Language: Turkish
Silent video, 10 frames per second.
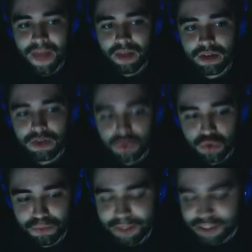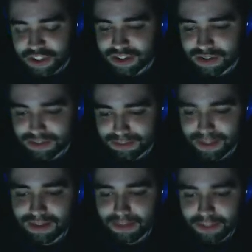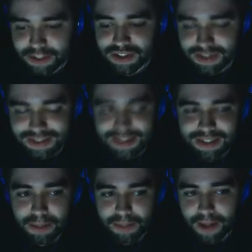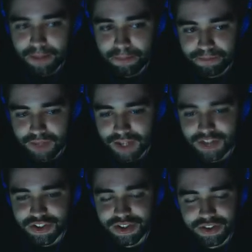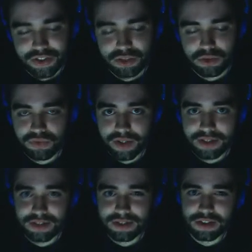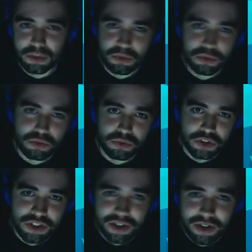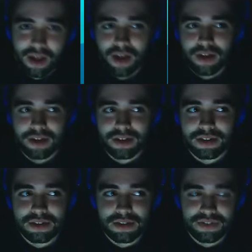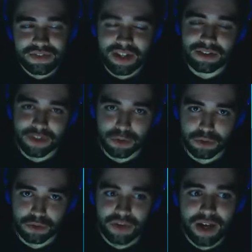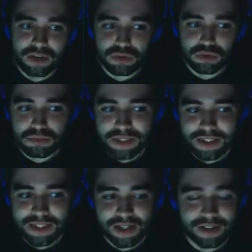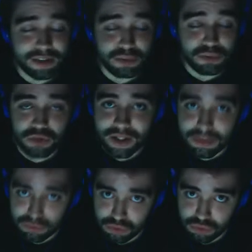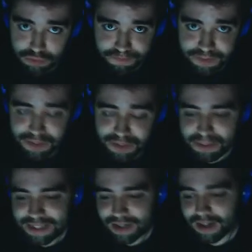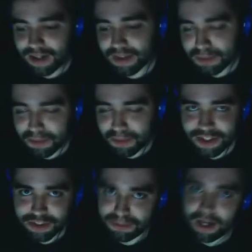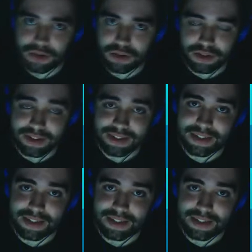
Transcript: şu 5 yıl Spectra 5 yıldızken bile gerçekten işe yarıyordu fakat çabuk öldüğü için e, fail veriyordu. Veya atıyorum 2 dakikada 2,5 dakikada bitiyordu. Yine 1 dakikada bitebilecek bir e, zindan.